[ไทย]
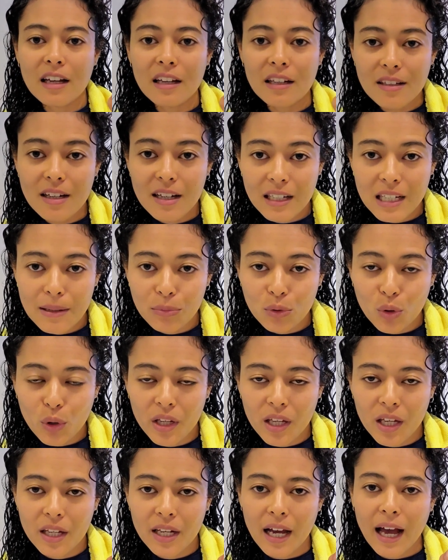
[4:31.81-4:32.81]
เนื้อครีมตัว
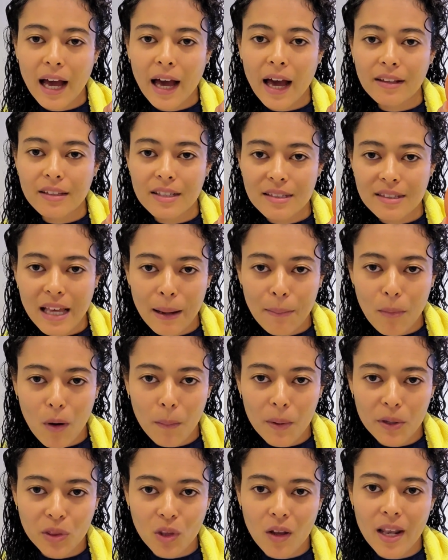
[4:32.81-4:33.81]
นี้นะคะที่สาบอก
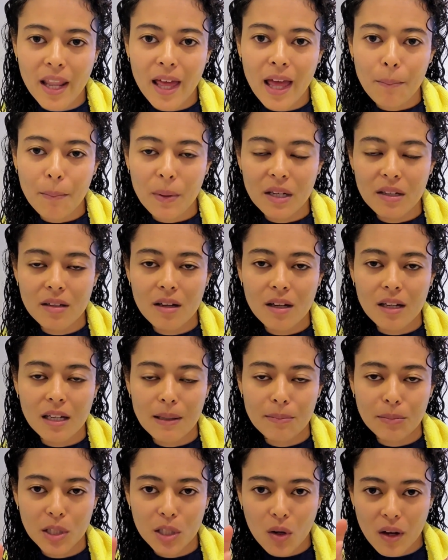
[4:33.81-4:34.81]
ไปตอนแรกเป็นเนื้อครี
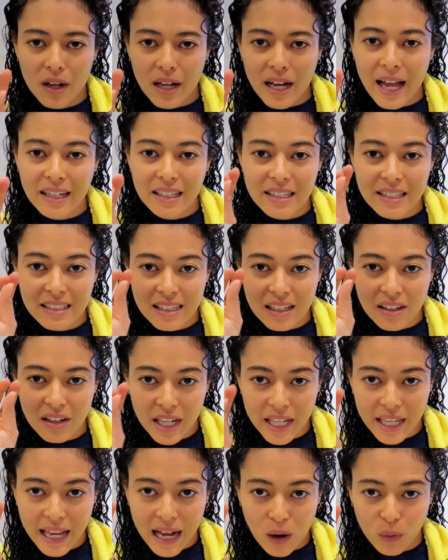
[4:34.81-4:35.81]
มที่ค่อนข้างที่จะ
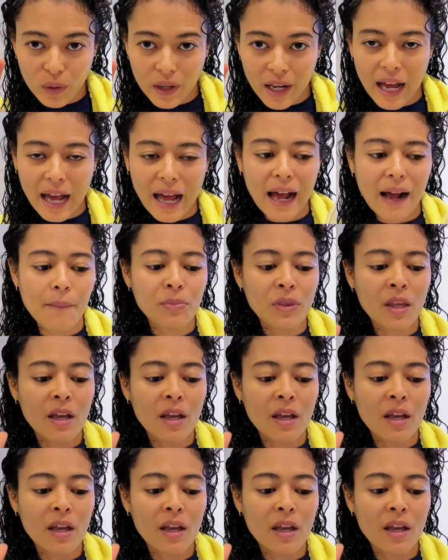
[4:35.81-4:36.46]
เหนียวนะคะ